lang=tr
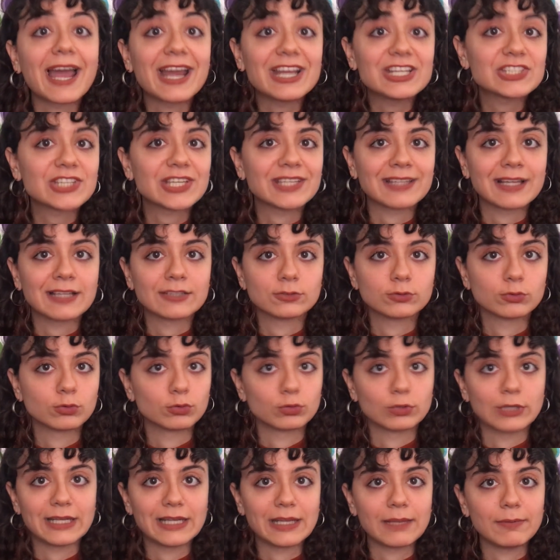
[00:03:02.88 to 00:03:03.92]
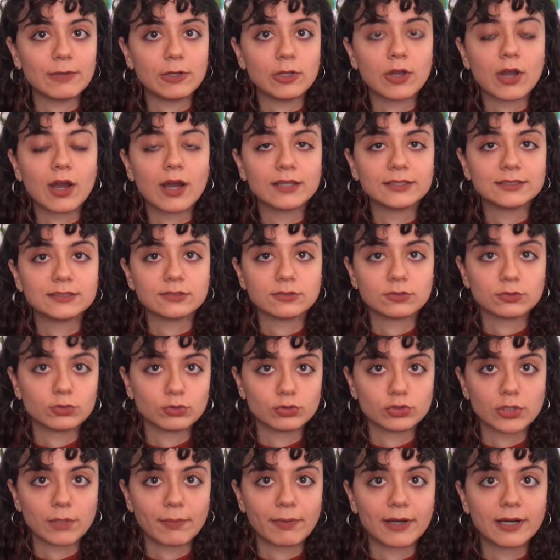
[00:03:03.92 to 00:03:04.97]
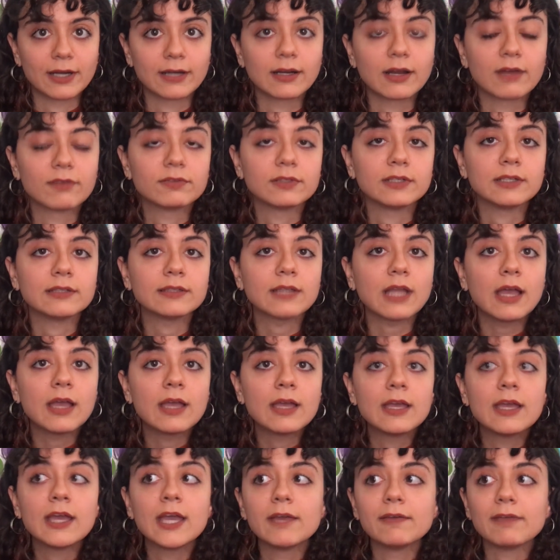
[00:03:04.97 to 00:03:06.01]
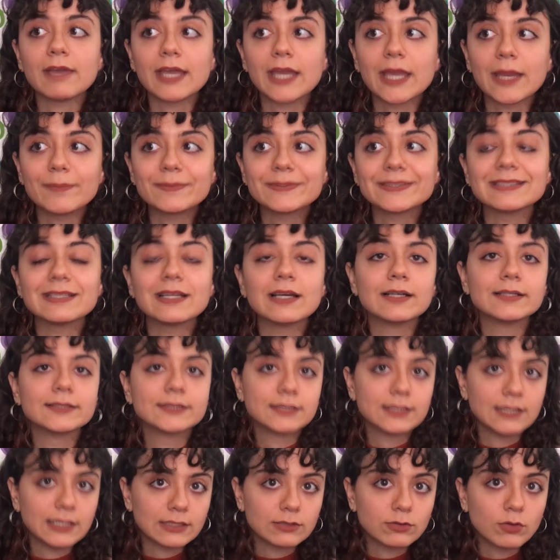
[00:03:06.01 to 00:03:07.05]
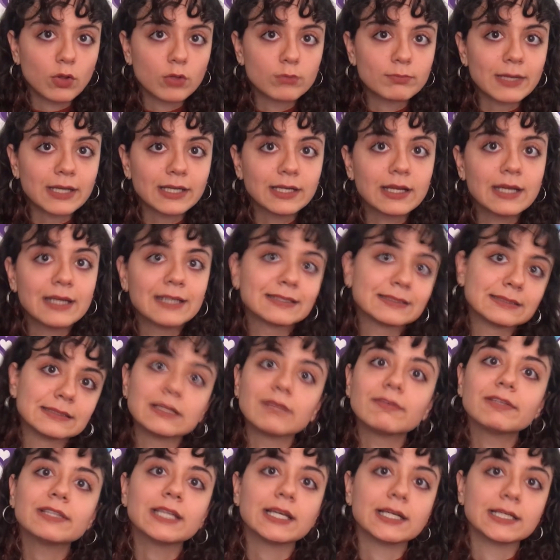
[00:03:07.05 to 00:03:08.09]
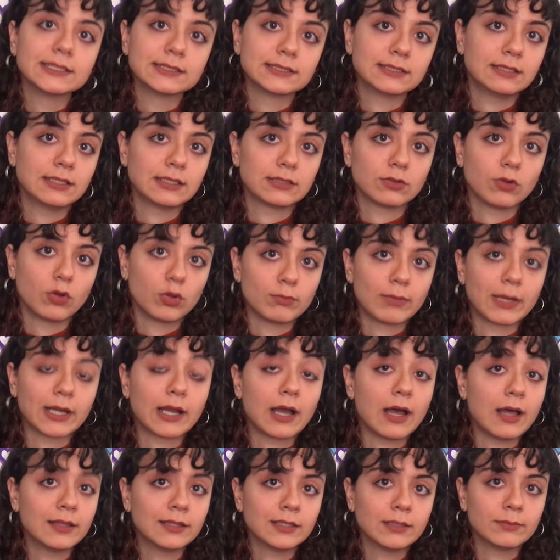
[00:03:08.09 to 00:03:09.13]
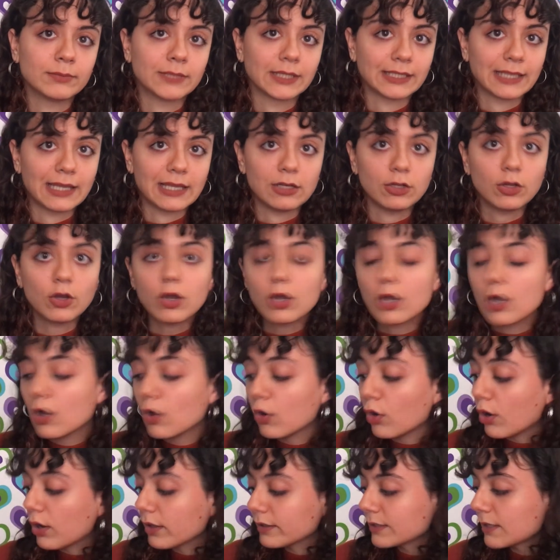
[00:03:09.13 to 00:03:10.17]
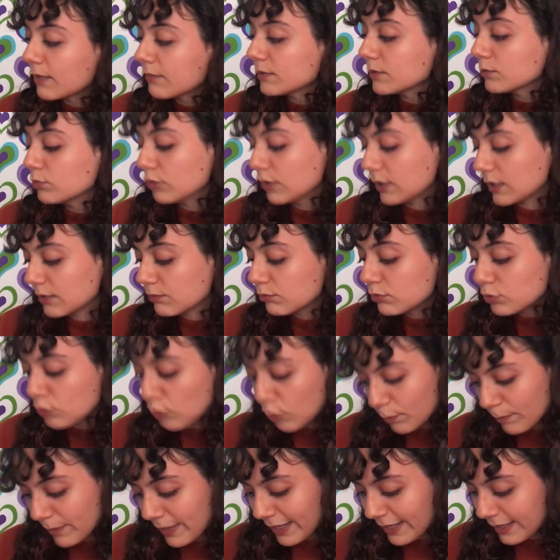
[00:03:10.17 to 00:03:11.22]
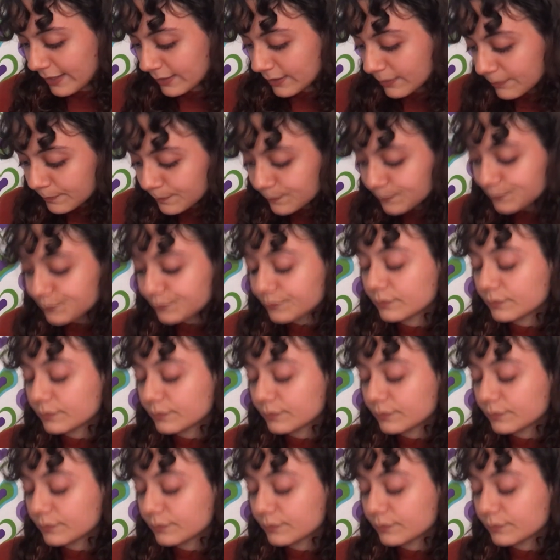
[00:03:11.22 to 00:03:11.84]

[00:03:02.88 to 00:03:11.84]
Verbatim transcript: her şeyden soru gelebiliyor artık Türkçe paragraflarında. Ve hepsine hazırlıklı olmak, sınava da hazırlıklı olmak anlamına geliyor. O anlamda bu kitabı çok beğendim.